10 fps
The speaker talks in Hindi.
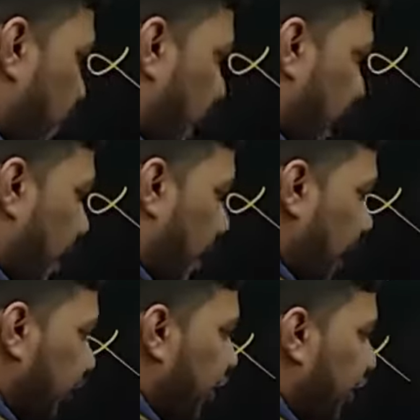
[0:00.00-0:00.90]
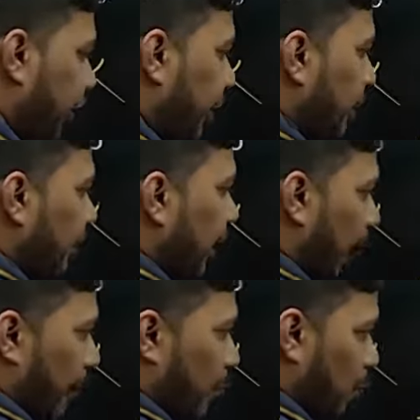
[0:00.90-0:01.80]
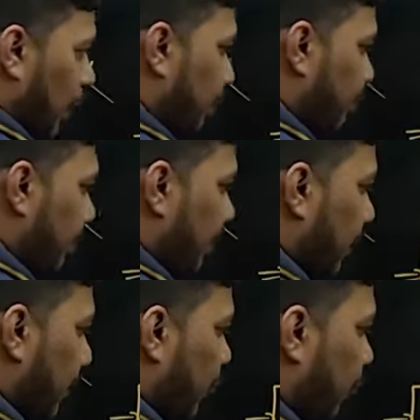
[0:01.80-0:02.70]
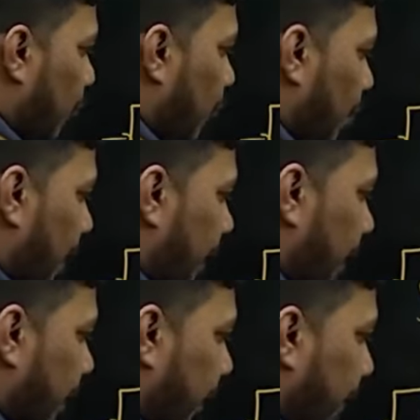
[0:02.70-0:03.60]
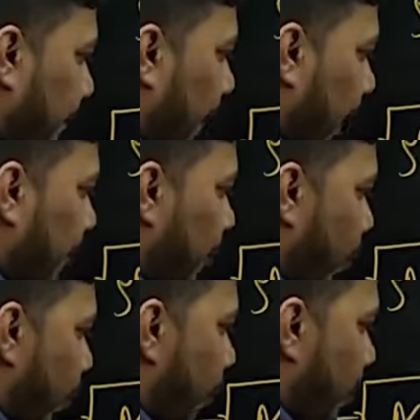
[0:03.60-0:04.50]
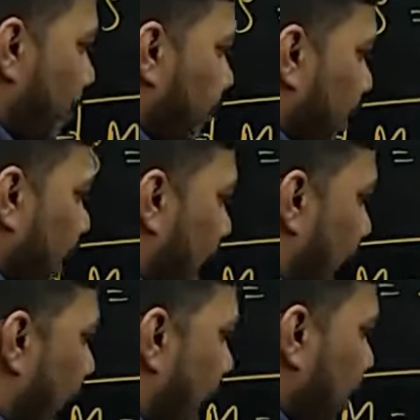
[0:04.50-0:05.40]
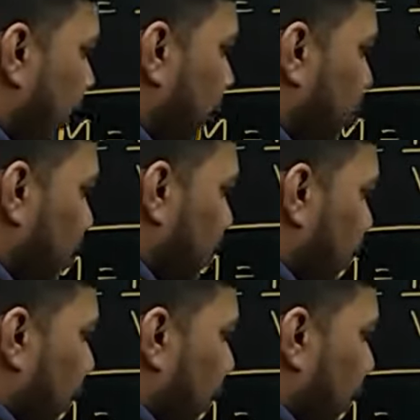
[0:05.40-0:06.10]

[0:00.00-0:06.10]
आएगा जी एम वन मतलब फोर बाई थ्री पाई रो आर क्यूब